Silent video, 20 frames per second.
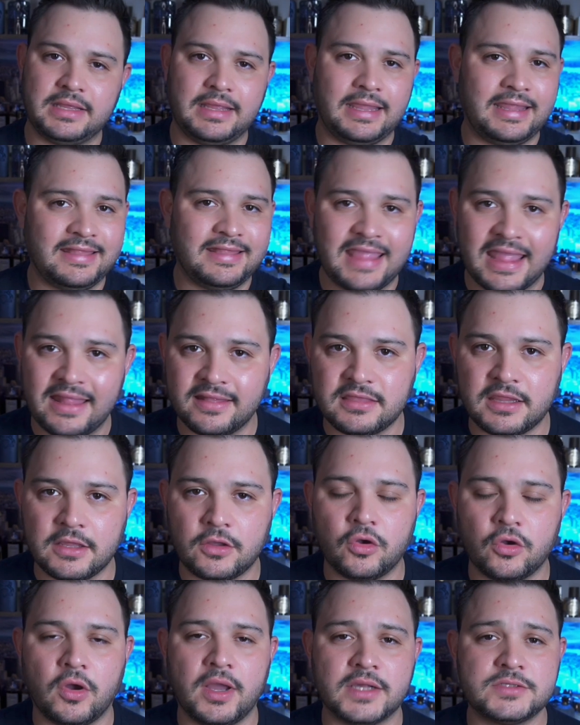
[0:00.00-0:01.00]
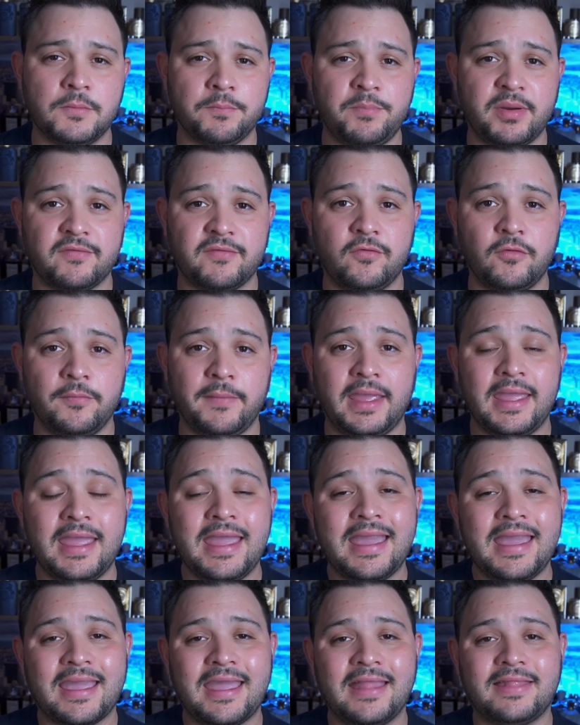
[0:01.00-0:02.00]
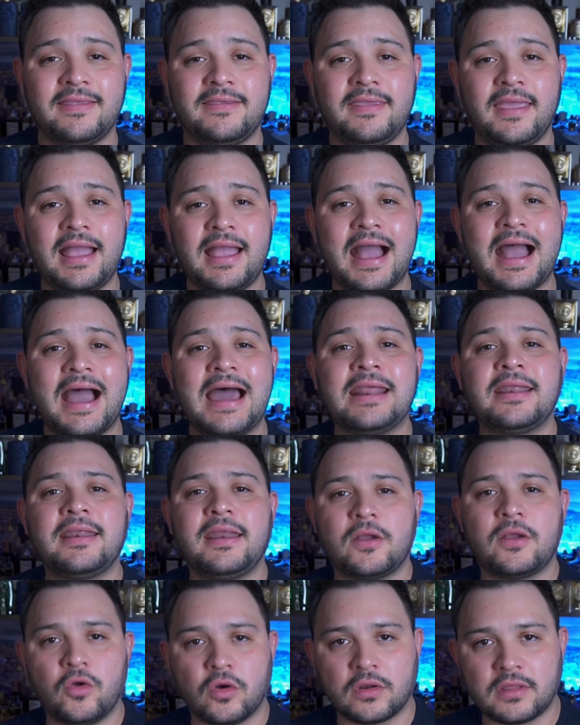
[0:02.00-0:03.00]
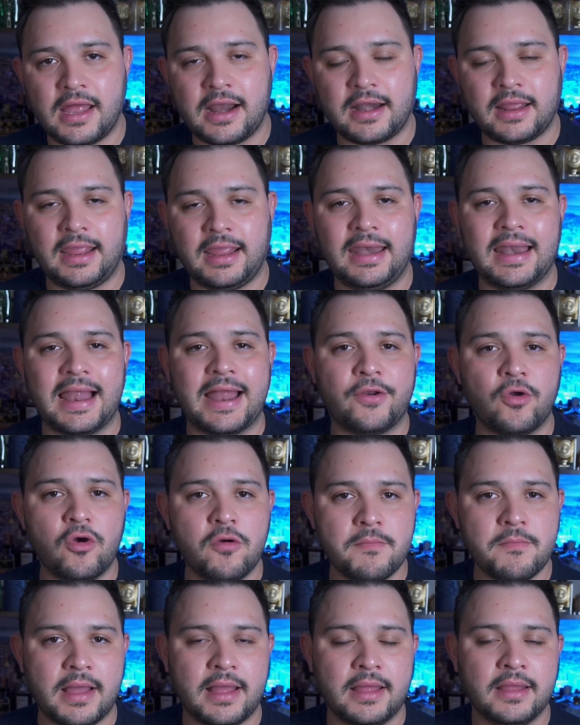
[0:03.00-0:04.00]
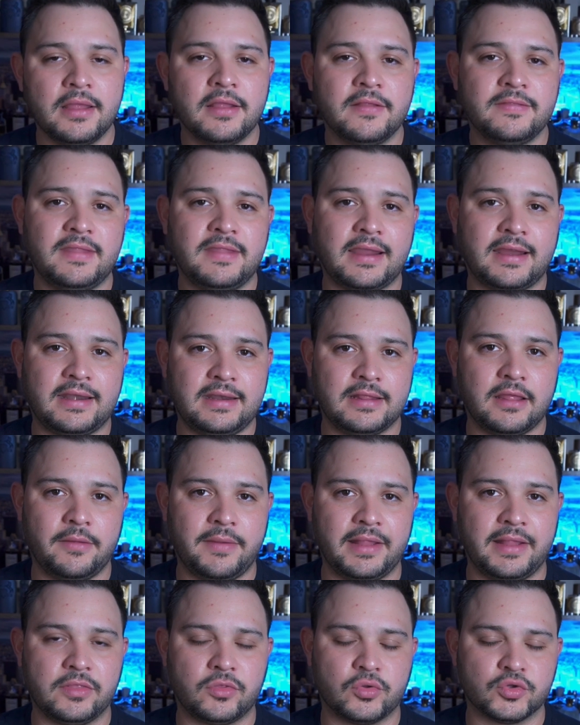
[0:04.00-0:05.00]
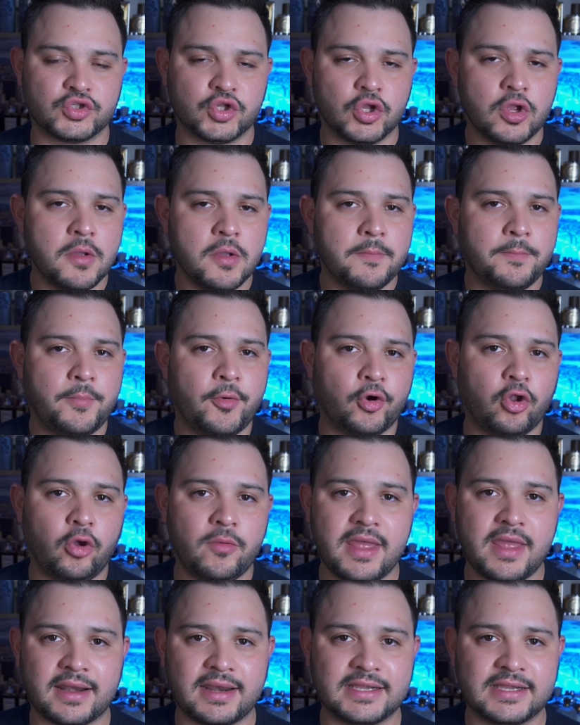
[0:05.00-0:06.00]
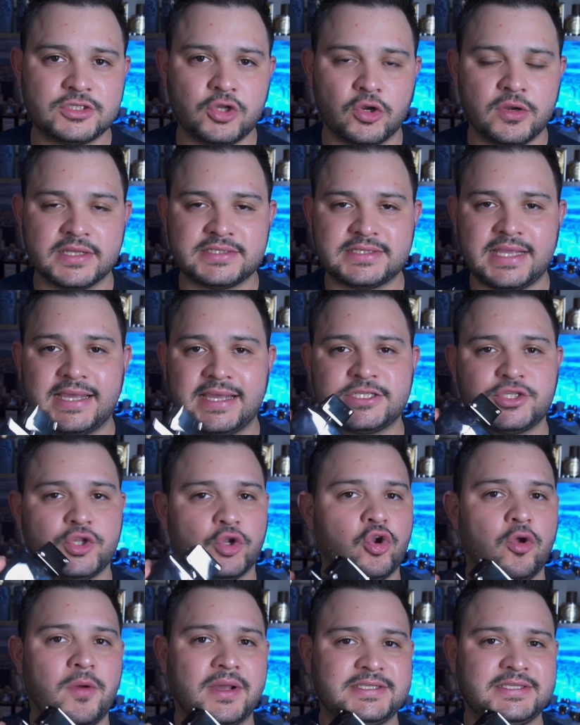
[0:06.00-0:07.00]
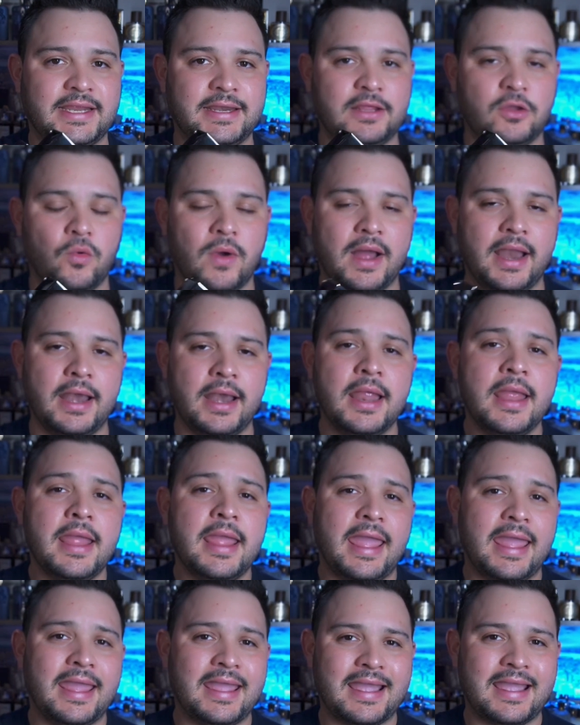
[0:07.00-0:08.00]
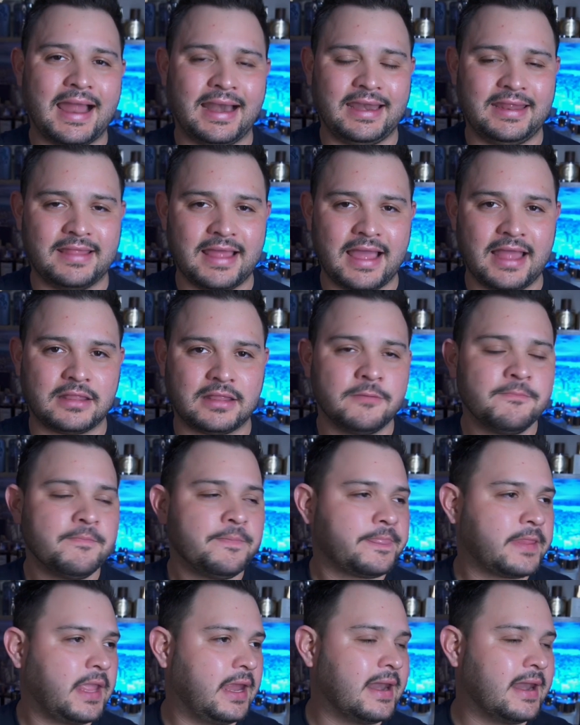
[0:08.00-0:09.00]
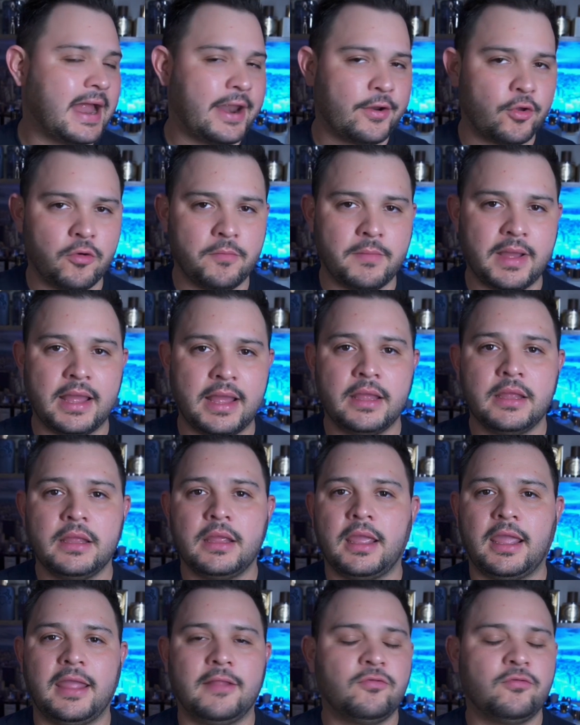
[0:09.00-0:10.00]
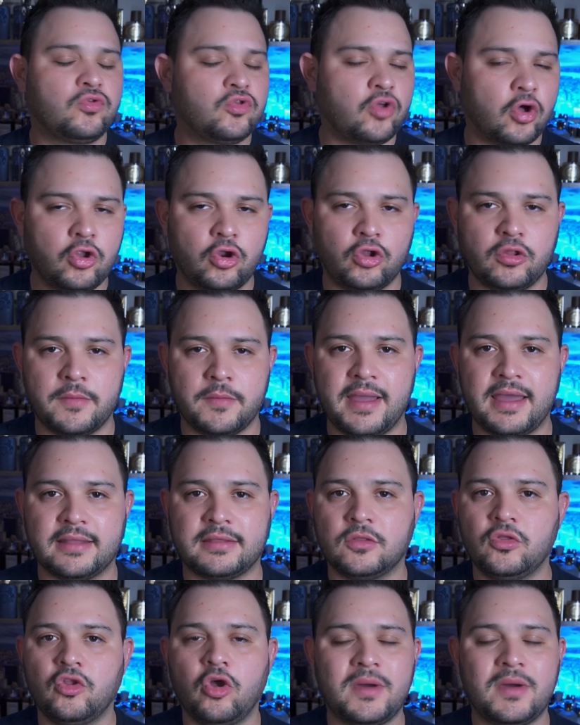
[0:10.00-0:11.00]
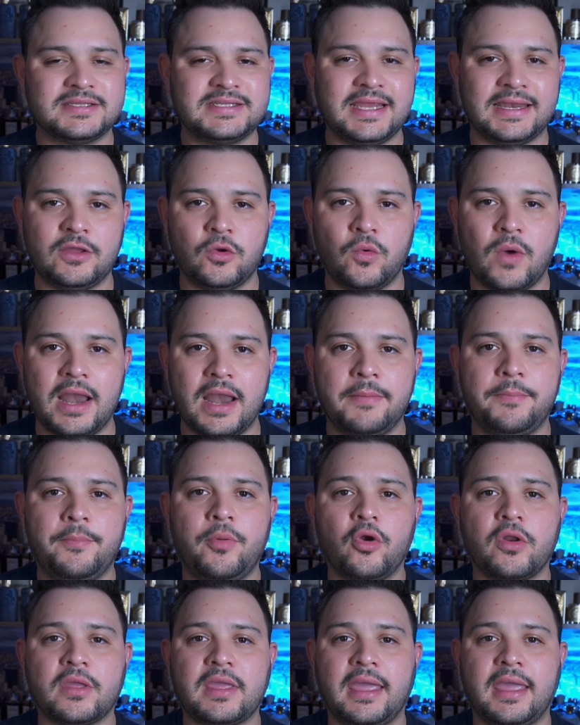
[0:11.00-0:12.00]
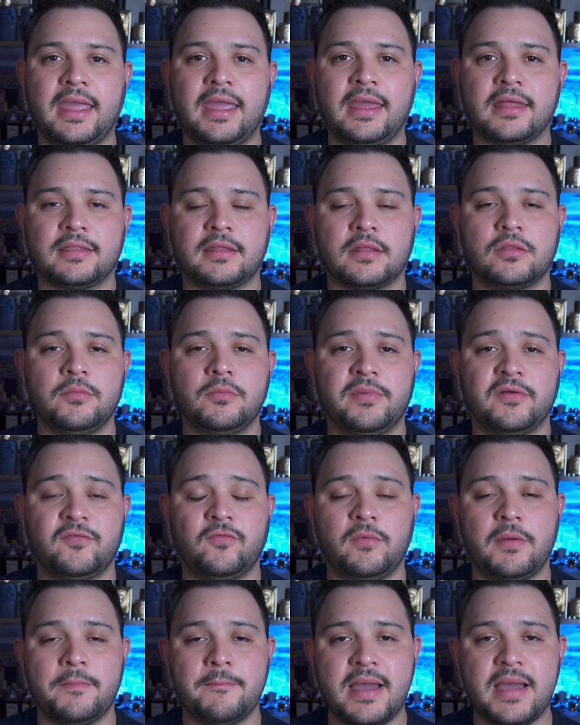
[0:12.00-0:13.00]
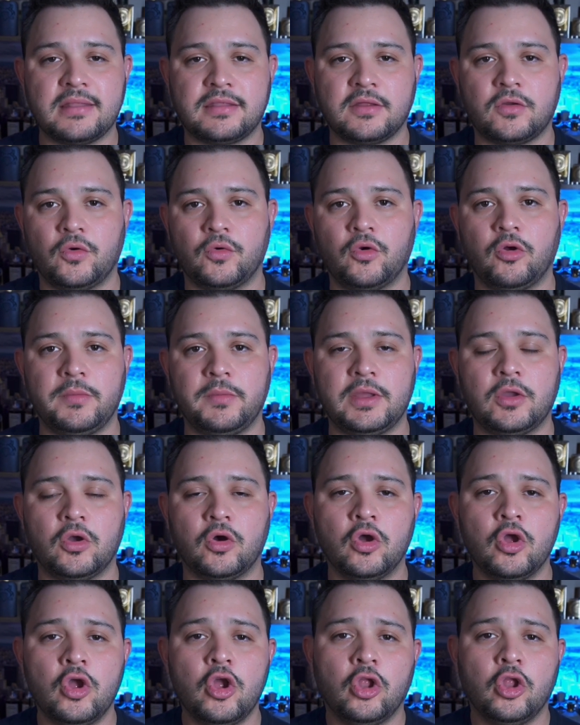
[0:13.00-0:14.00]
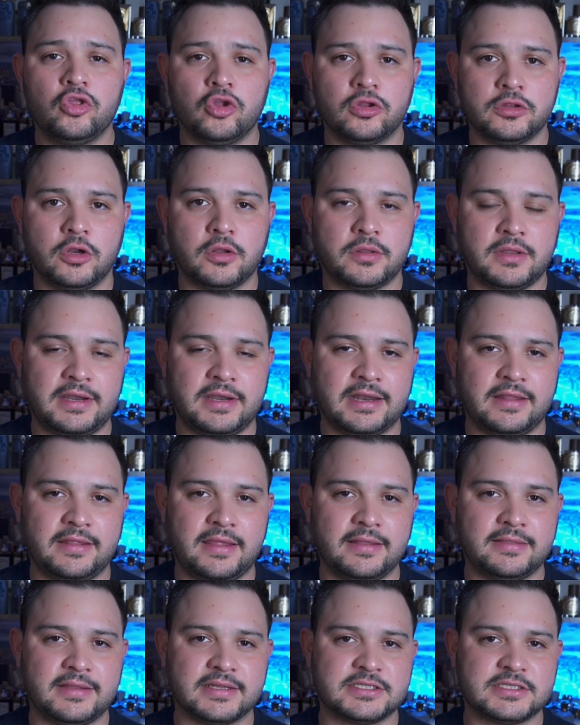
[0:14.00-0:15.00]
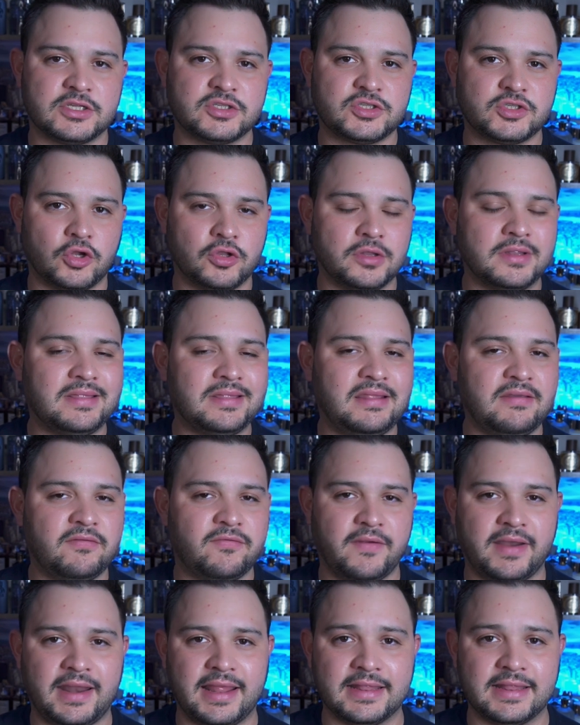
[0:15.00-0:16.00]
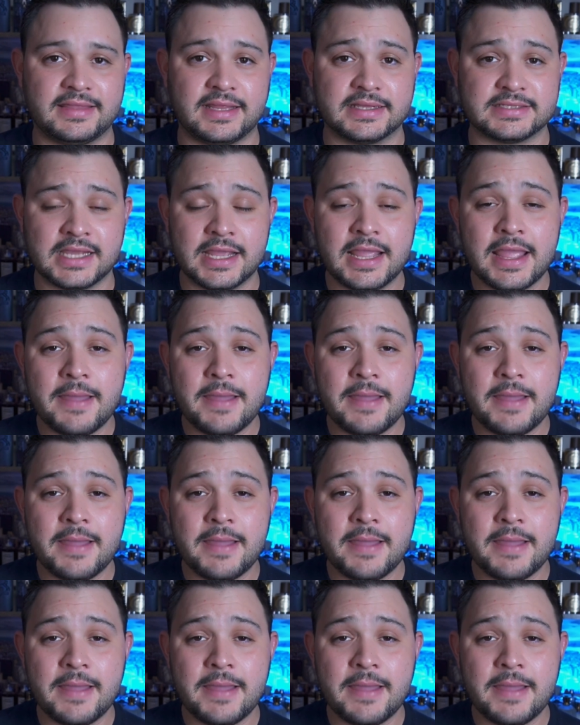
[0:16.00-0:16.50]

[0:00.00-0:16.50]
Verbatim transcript: idéntico, es un perfume que te llega a recordar el aroma de Crida Ventus. Por obvias razones esto no va a ser igual en calidad, en aroma, en todo lo demás no va a ser igual porque este es un perfume más económico donde los ingredientes son diferentes.